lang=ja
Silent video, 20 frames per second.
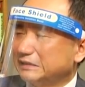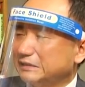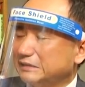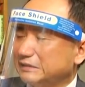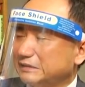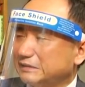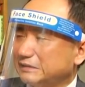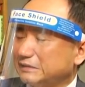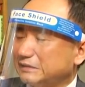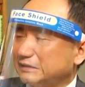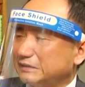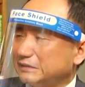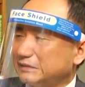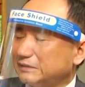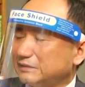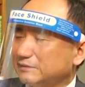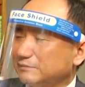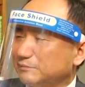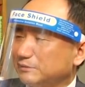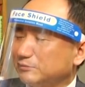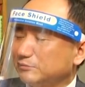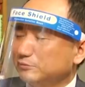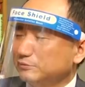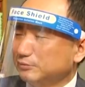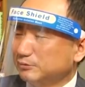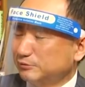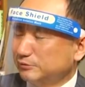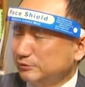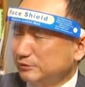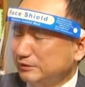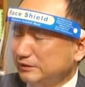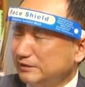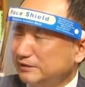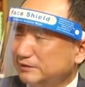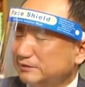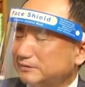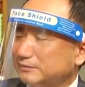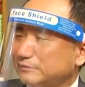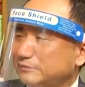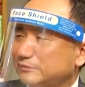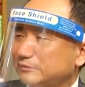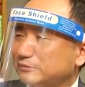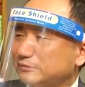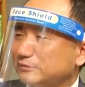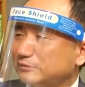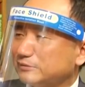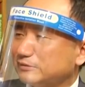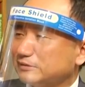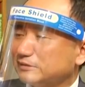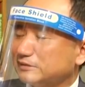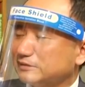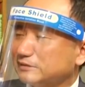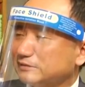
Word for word: だから、まあ、本当にその